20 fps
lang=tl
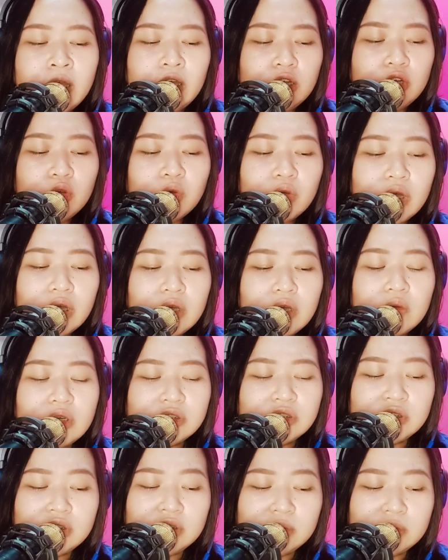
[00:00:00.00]
kung gagawa
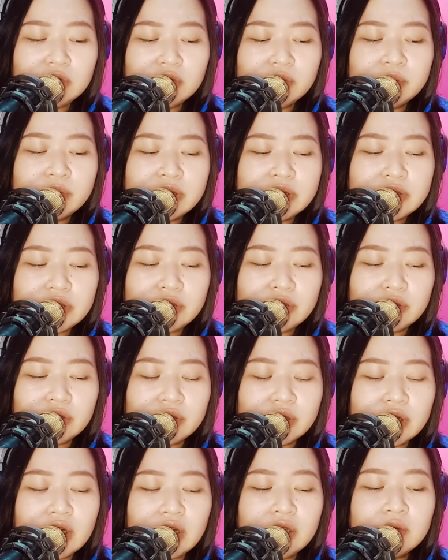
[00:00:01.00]
siya ng movement sa'yo or
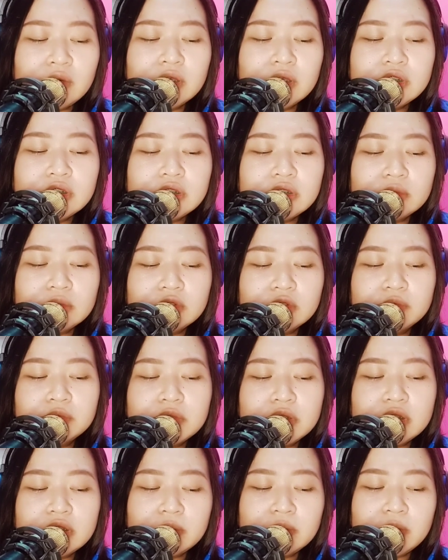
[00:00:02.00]
gagawa siya ng
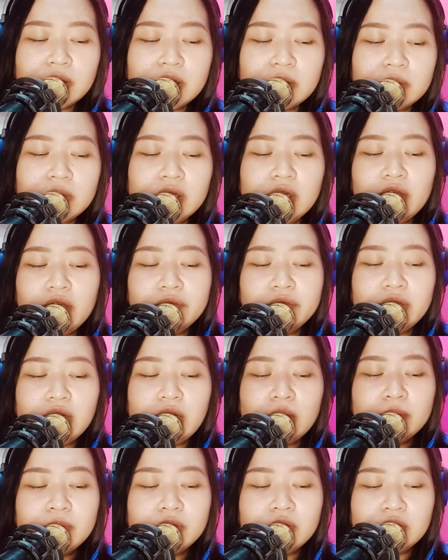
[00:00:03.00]
movement na para mag-level
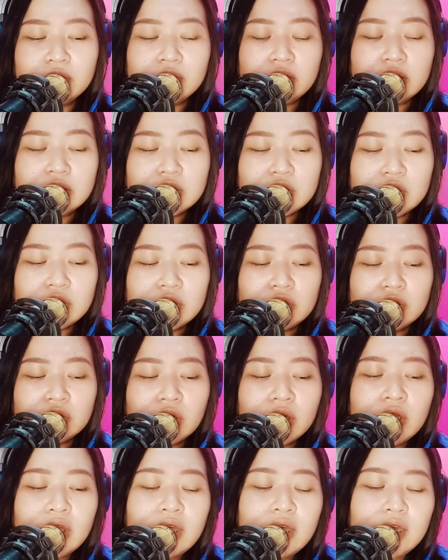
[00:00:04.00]
up itong connection nito,
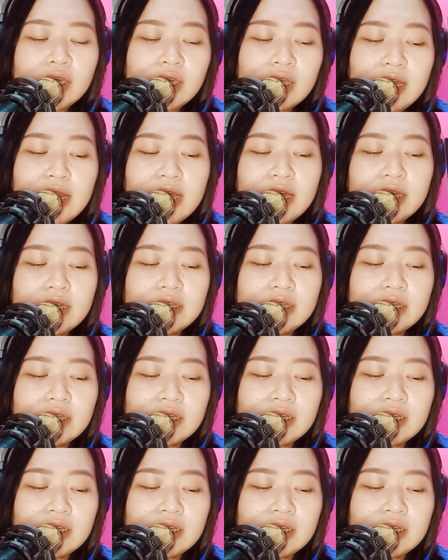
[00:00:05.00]
kailangan